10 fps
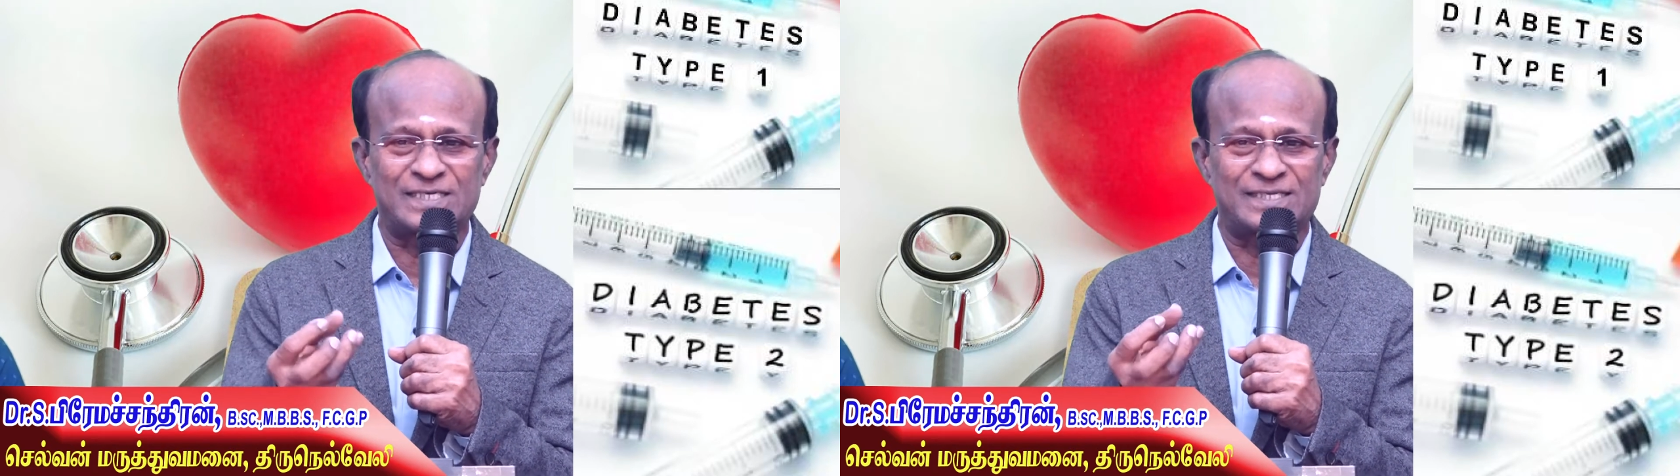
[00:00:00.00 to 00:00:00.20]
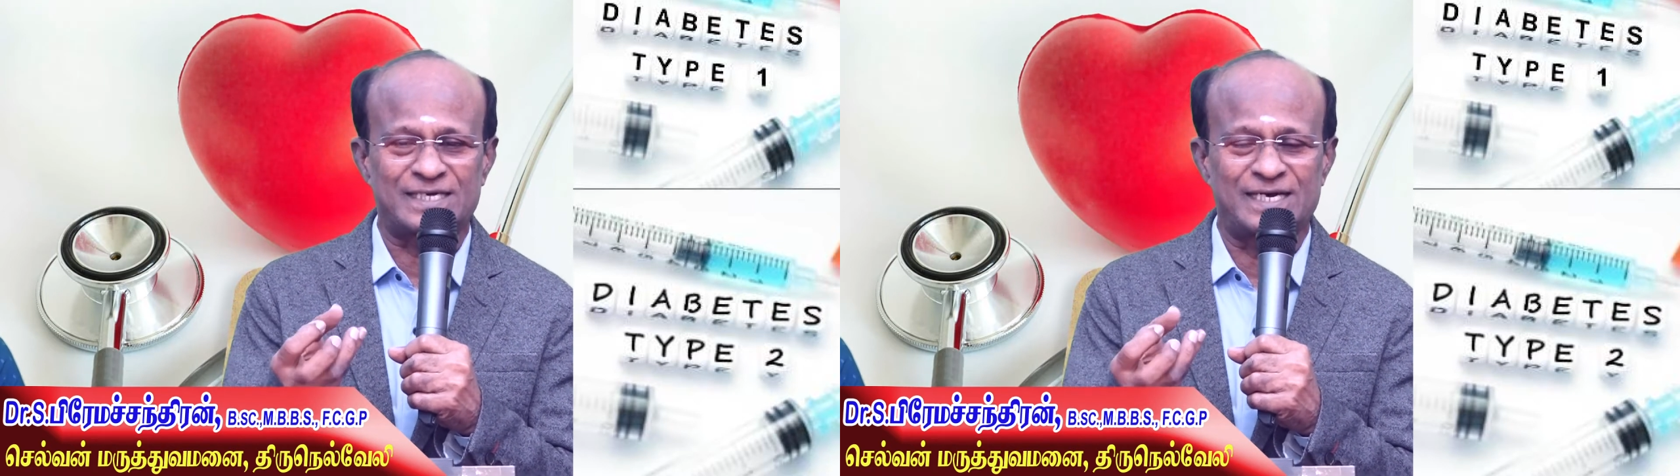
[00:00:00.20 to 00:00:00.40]

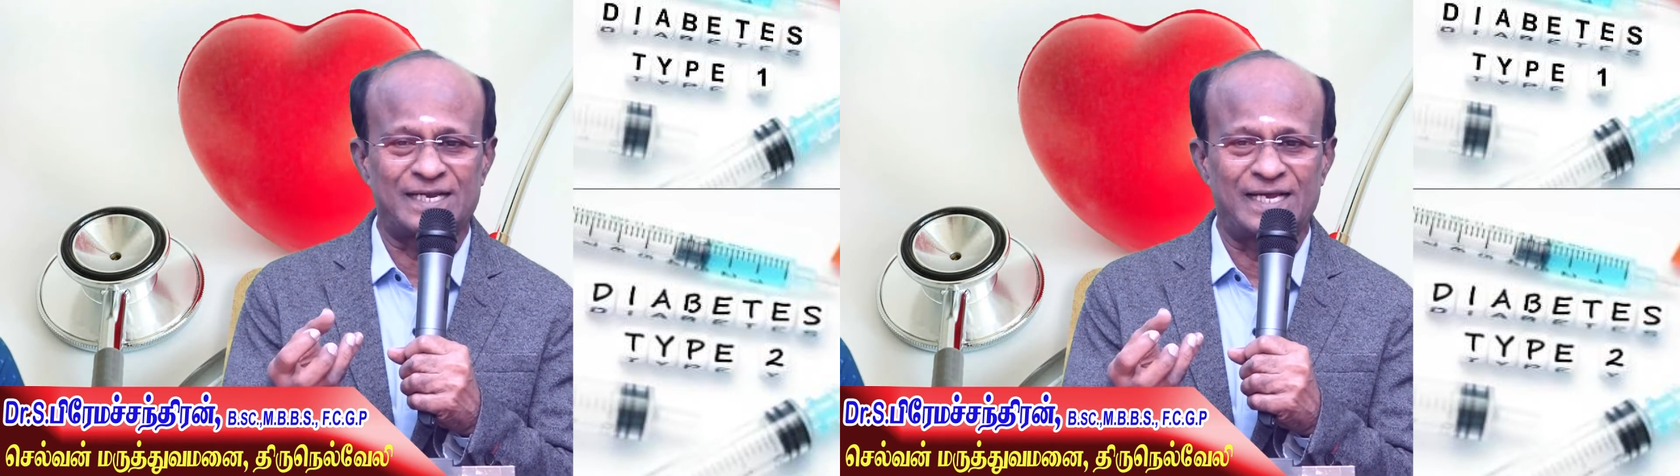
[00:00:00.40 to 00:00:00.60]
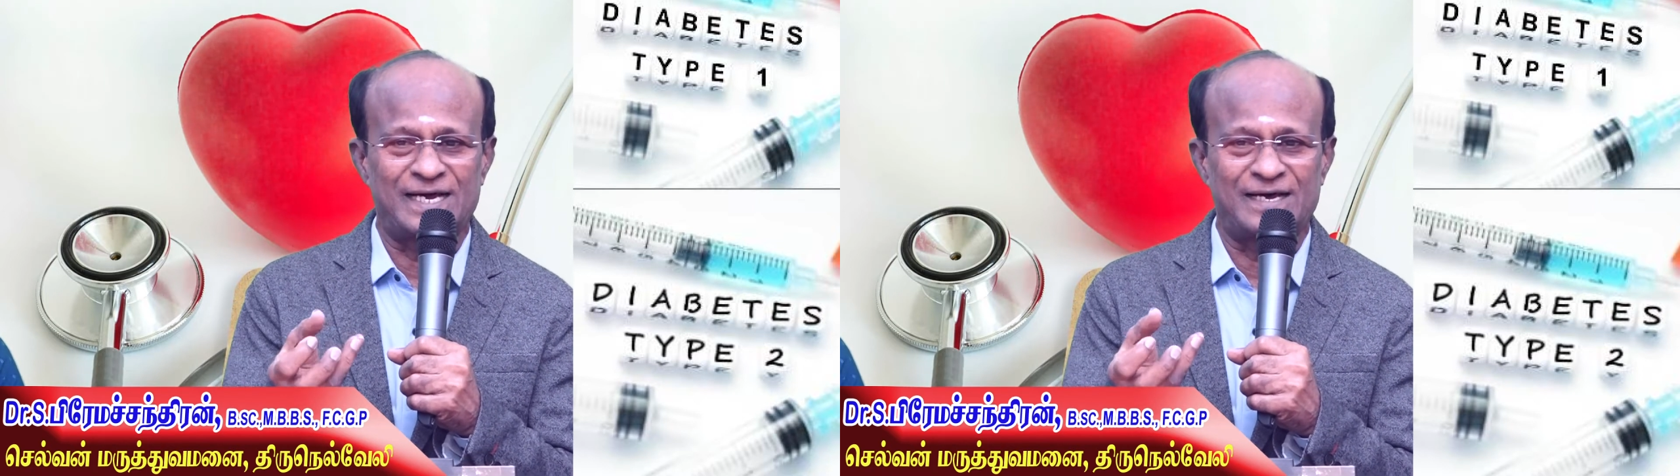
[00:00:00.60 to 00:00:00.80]

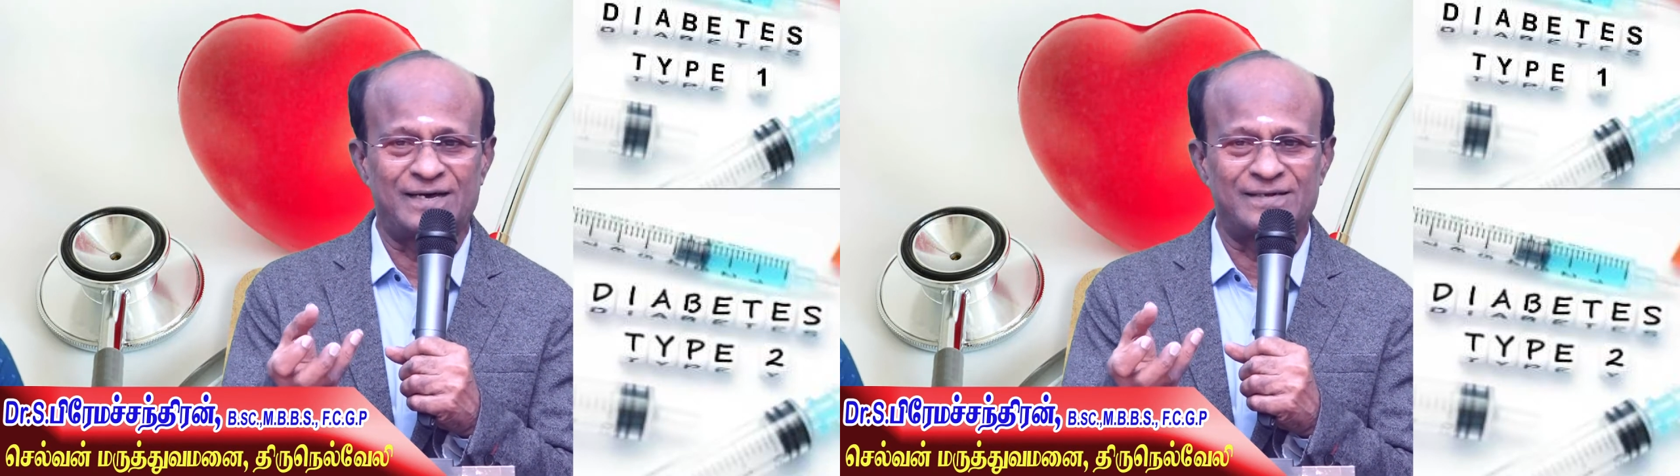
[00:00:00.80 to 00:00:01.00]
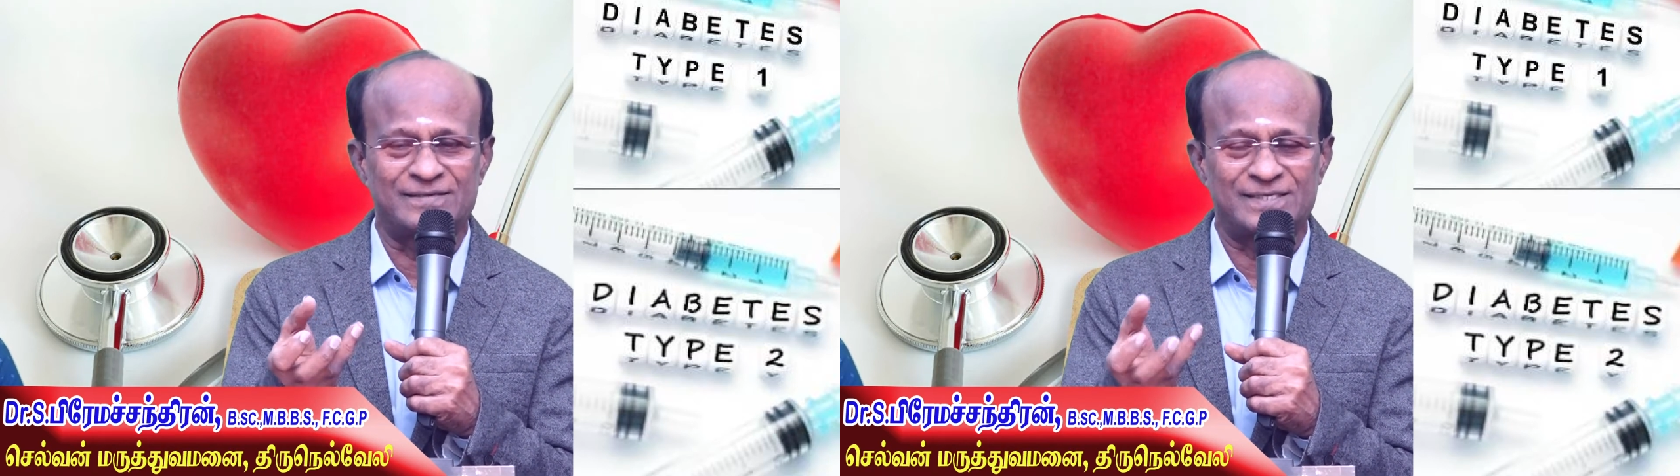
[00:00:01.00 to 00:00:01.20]
சத்துக்களெல்லாம்
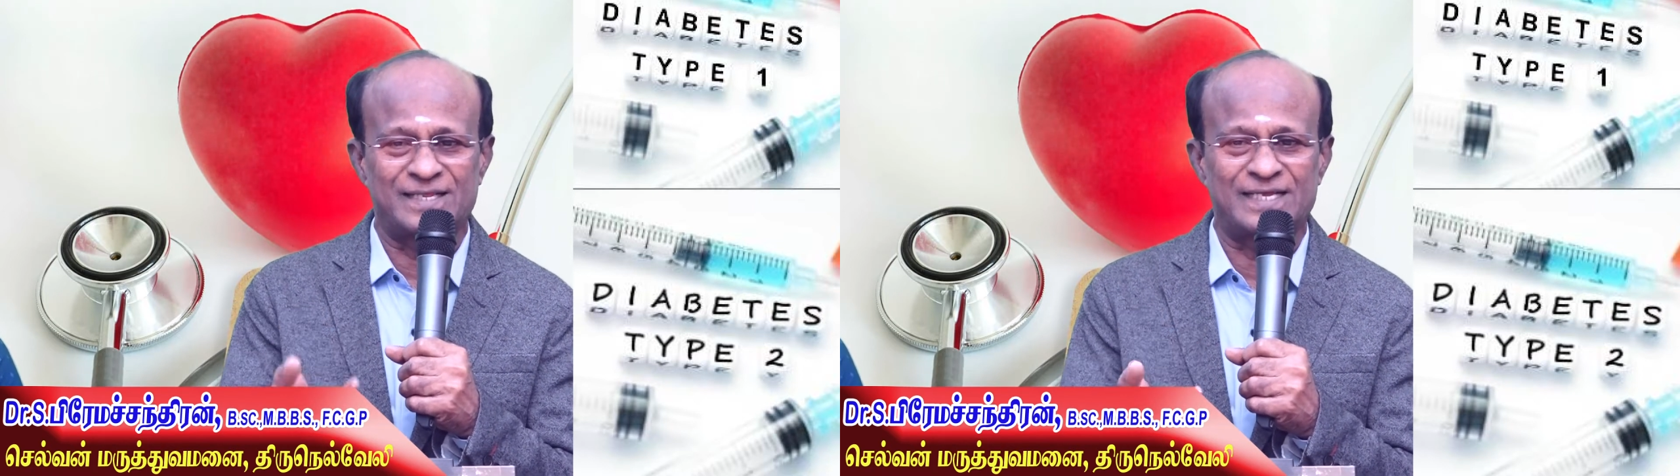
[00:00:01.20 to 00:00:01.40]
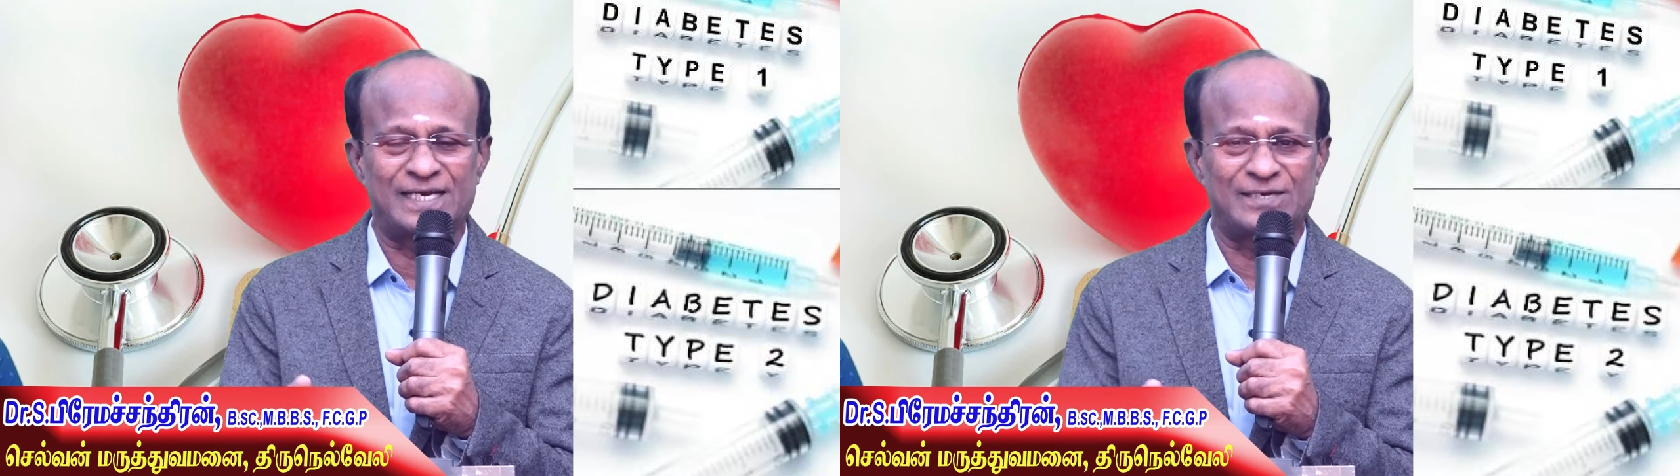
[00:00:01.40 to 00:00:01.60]

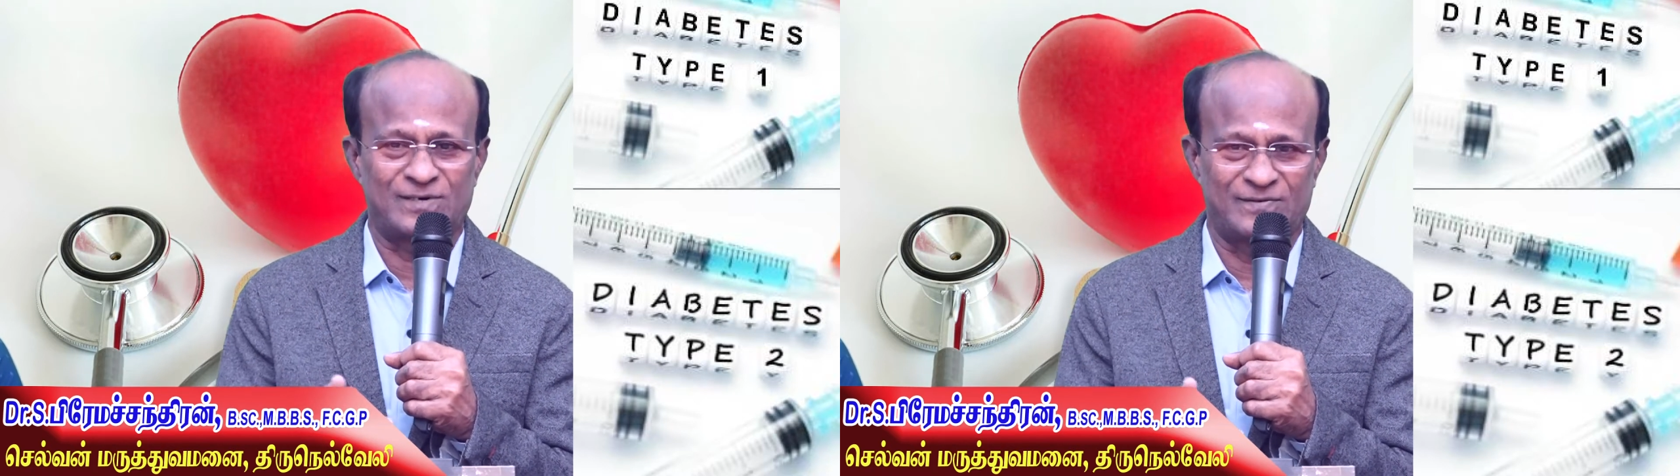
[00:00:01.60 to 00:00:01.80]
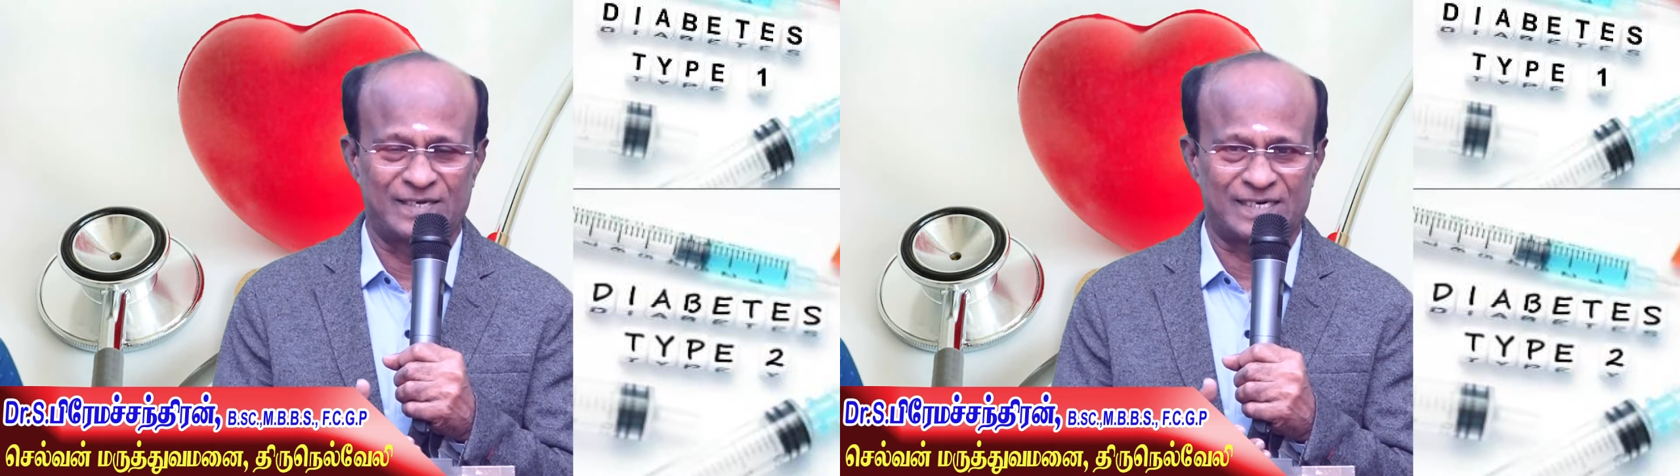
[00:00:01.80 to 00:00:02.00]
சிறுதானிய
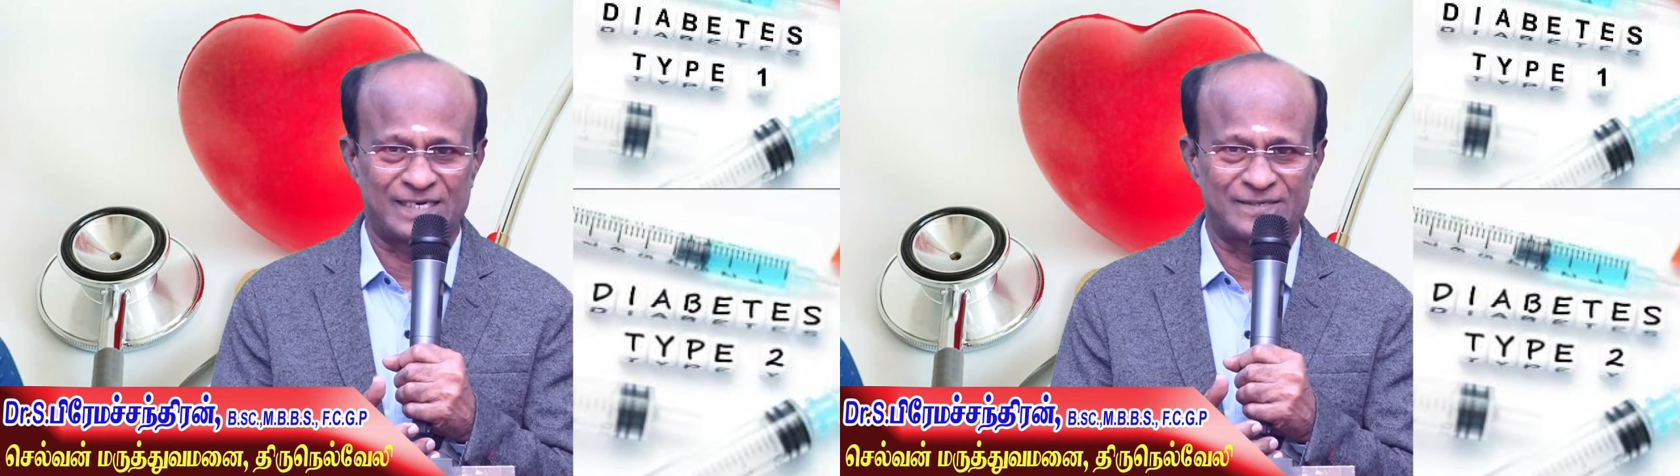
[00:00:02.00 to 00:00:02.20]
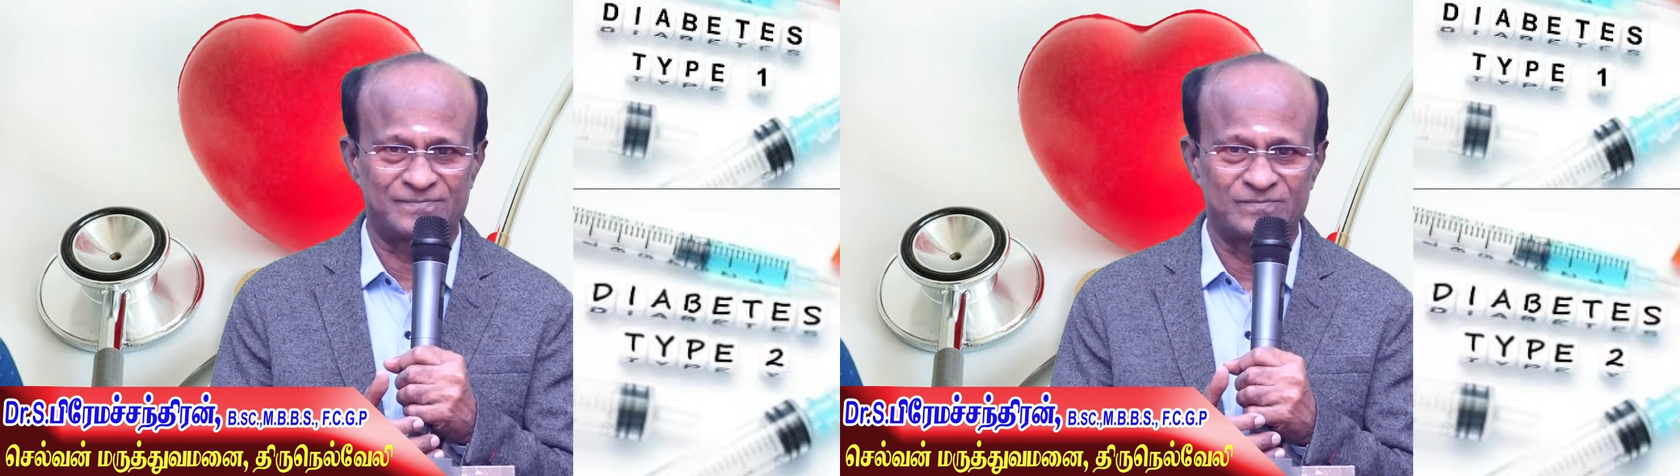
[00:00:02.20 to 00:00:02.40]
உணவில் இருக்குது